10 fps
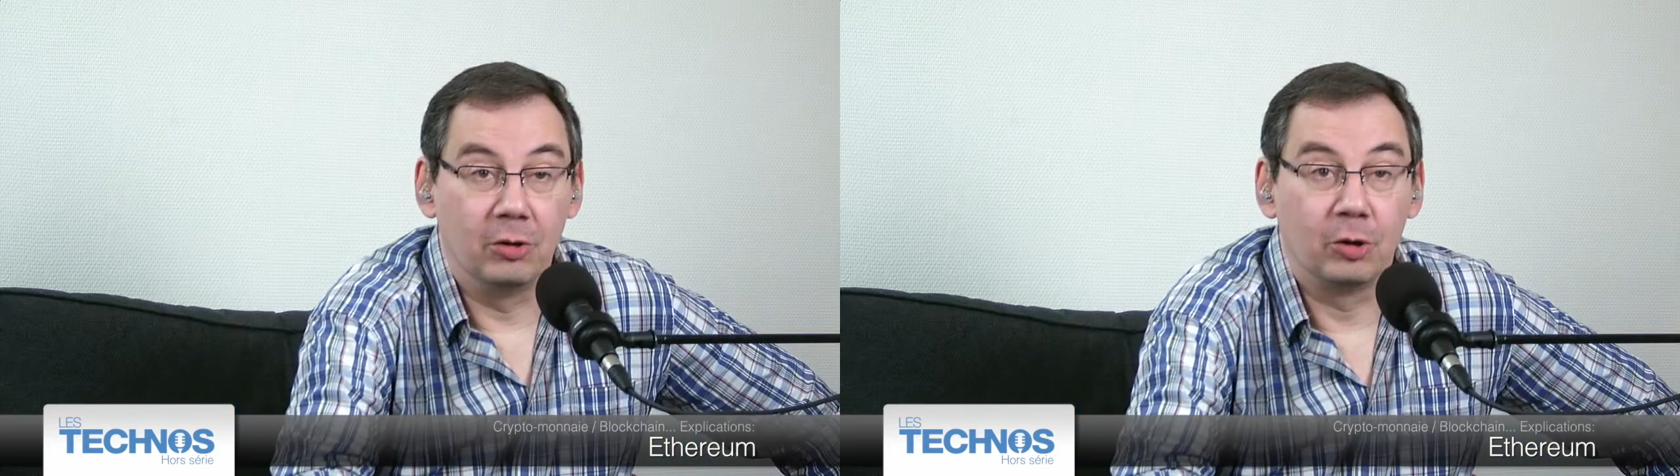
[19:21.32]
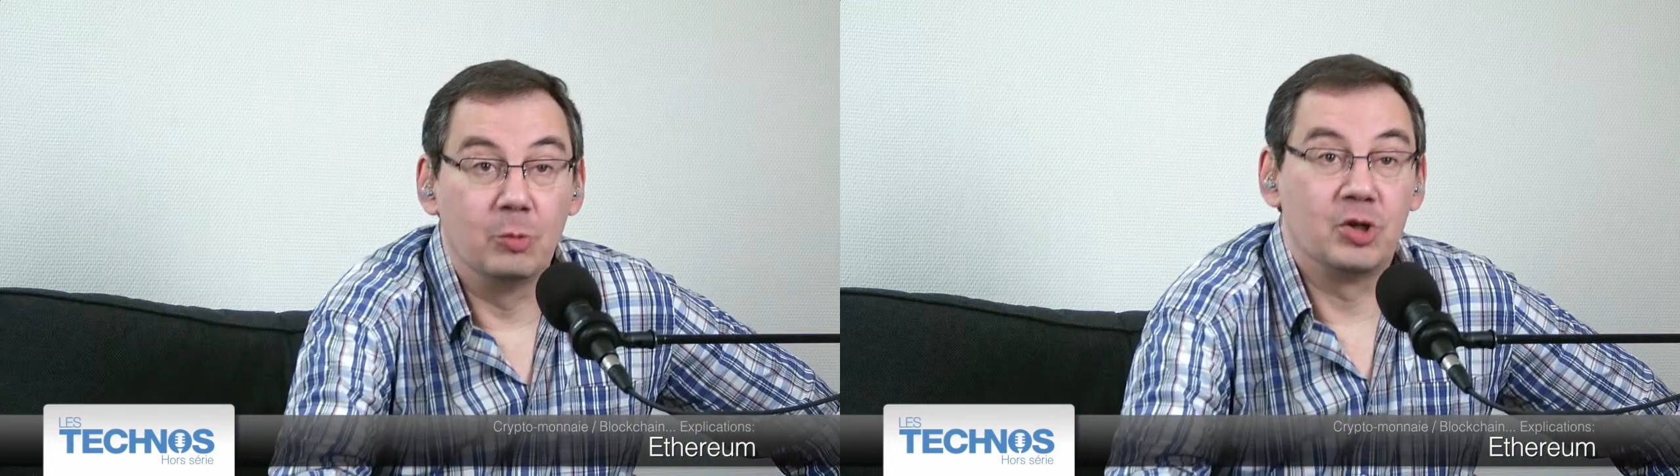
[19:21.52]

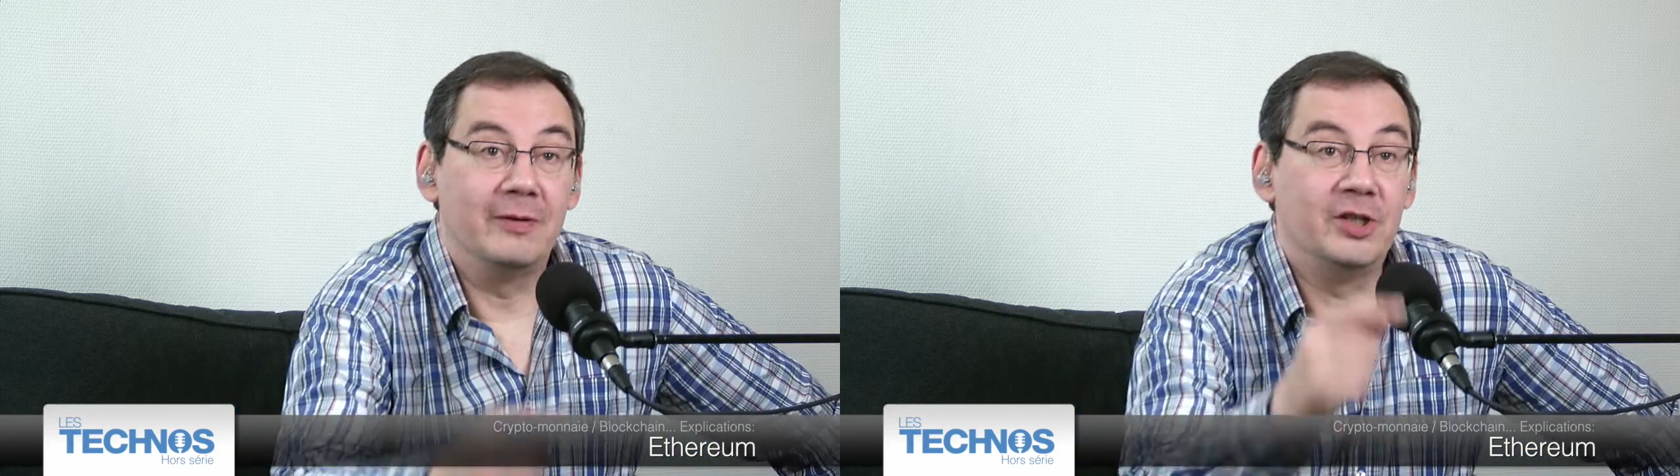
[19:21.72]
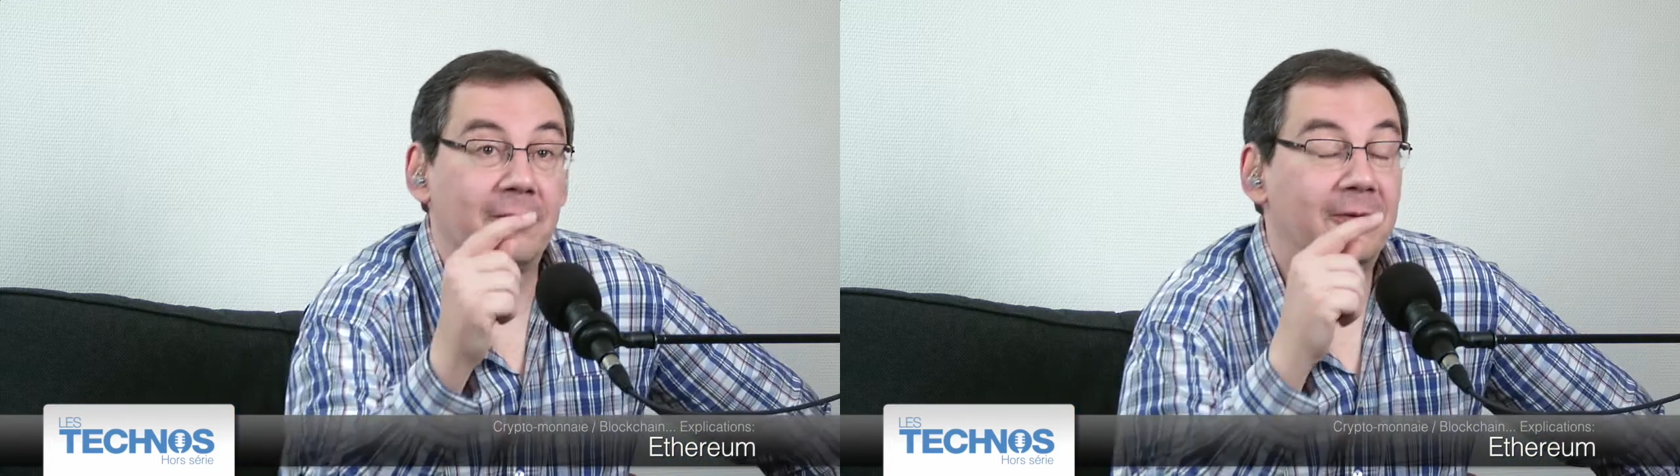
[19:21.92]
euh, comme je
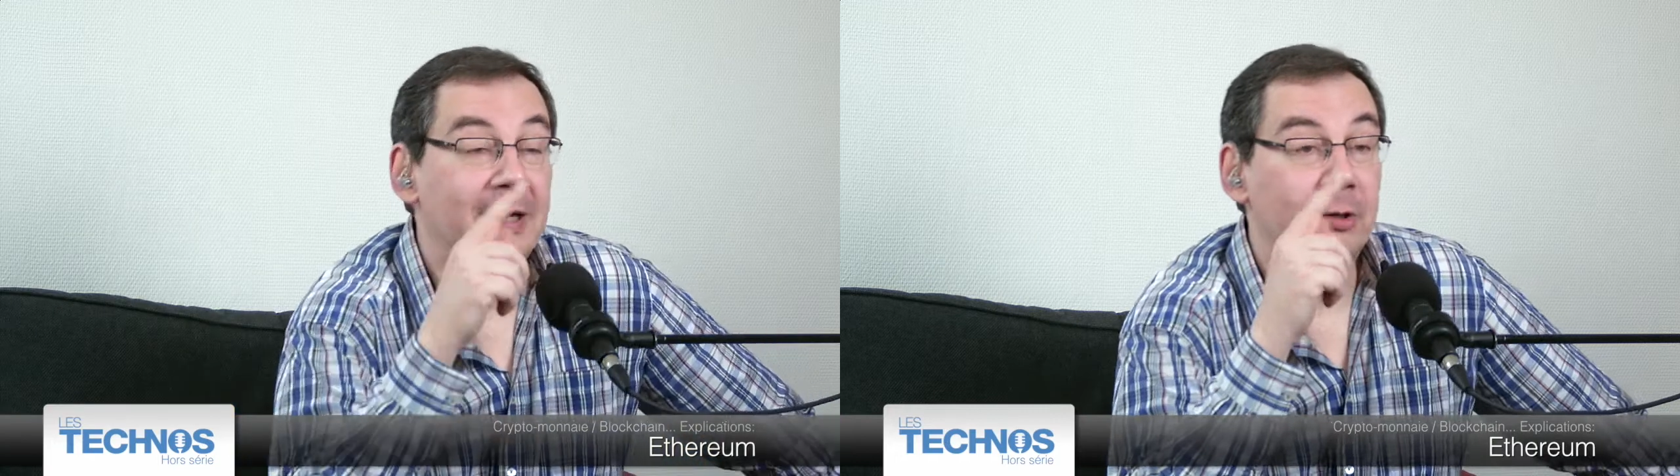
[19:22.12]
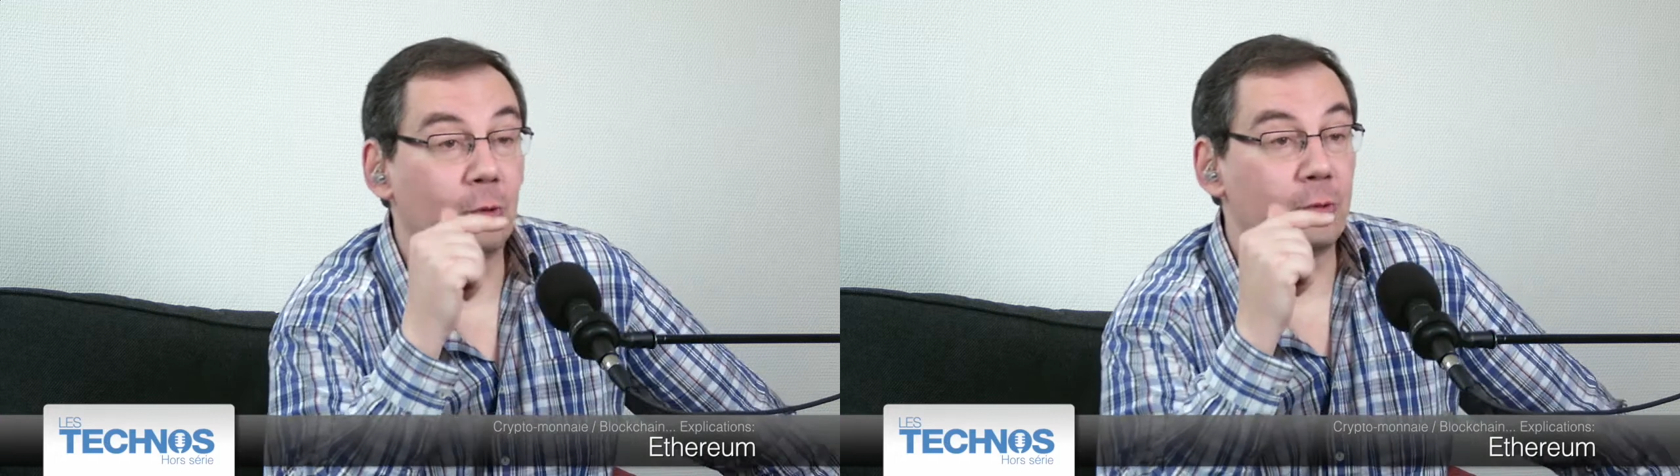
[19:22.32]
l'avais déjà fait
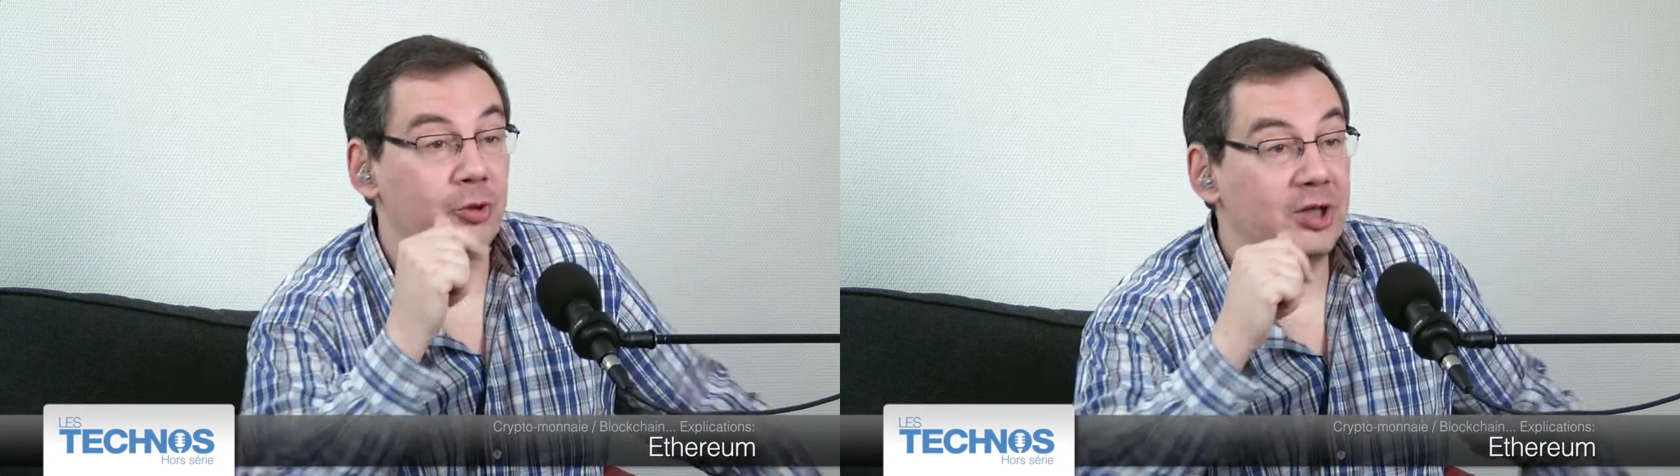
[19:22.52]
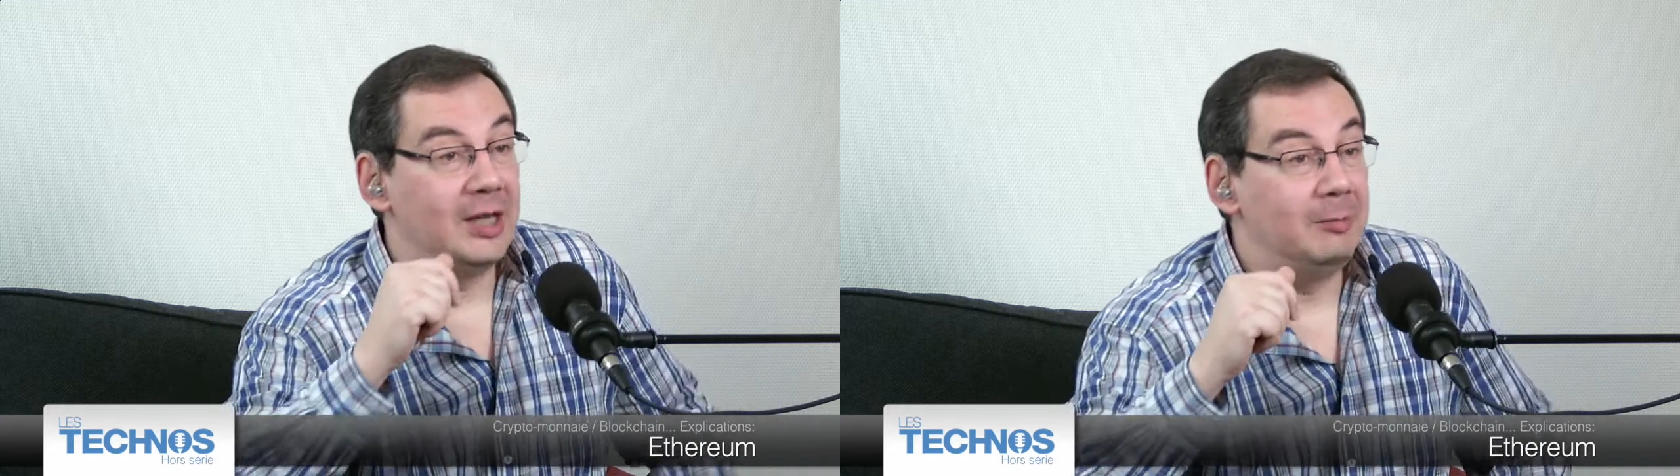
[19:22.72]
d'ailleurs au
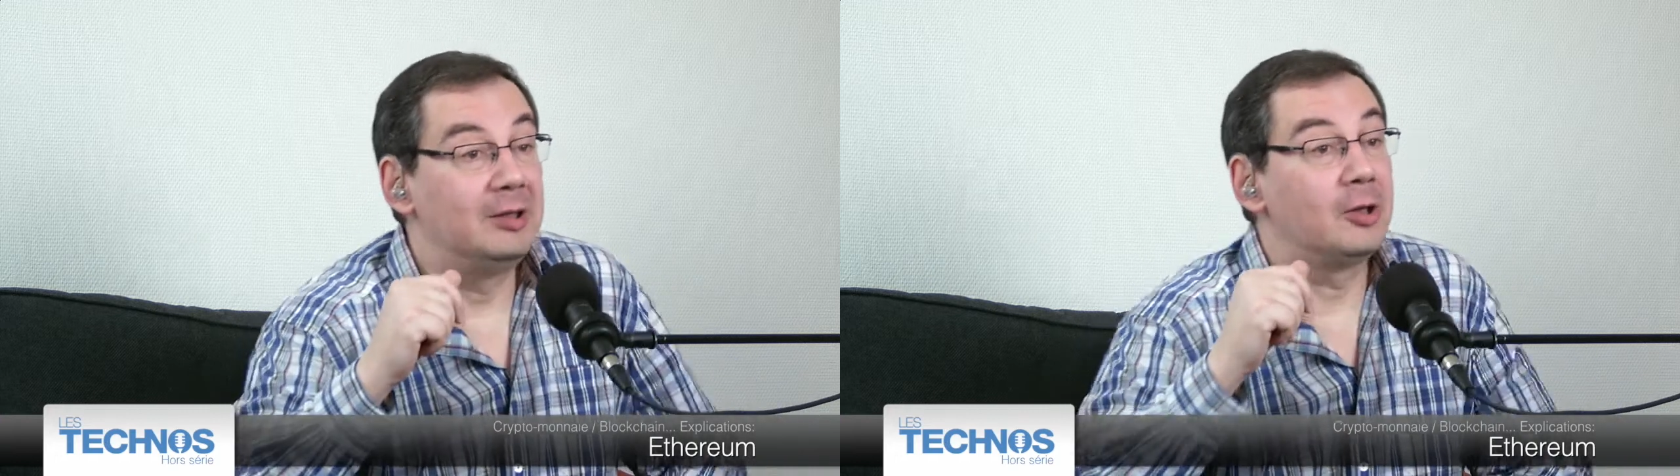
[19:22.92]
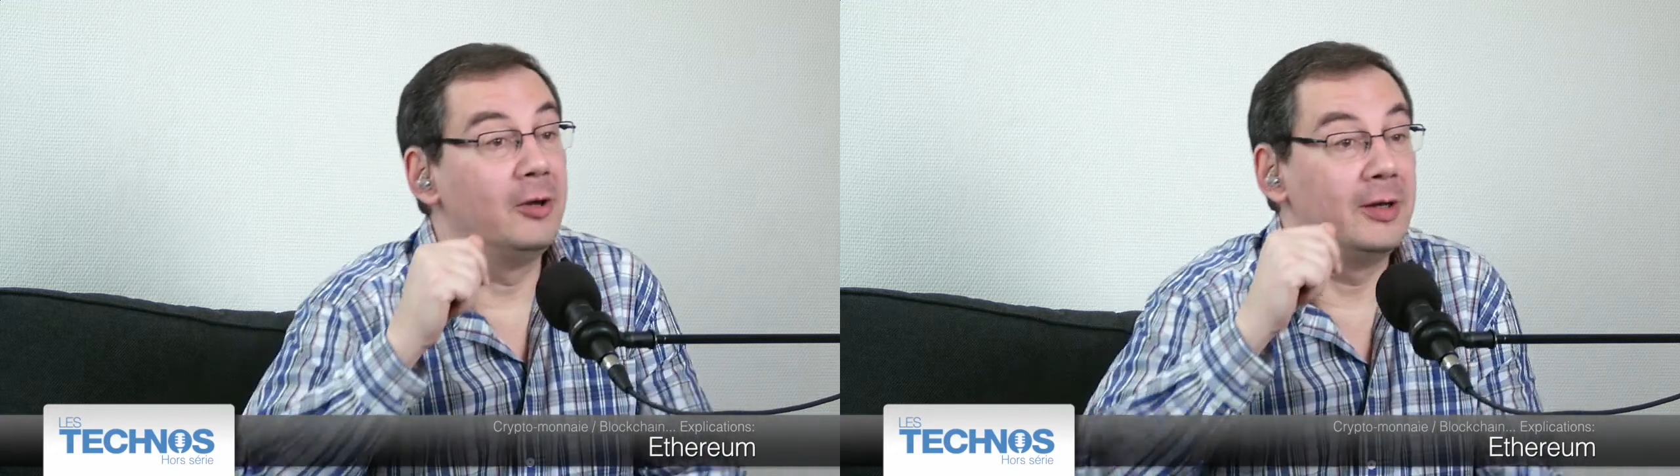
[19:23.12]
sujet des
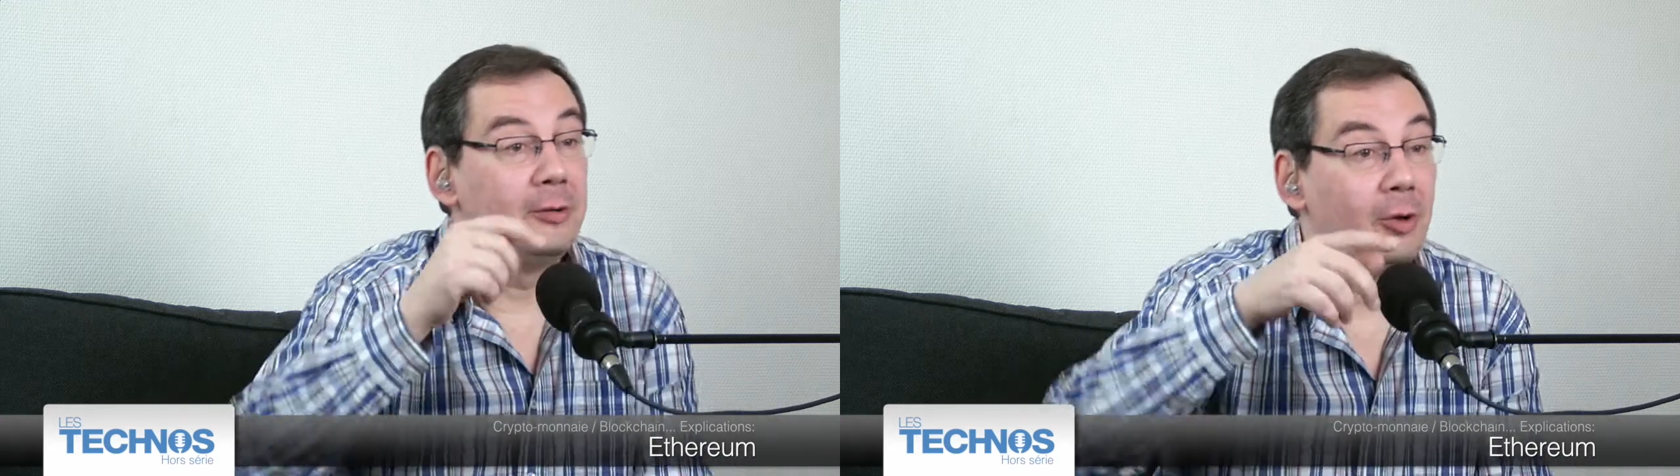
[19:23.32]
bitcoins,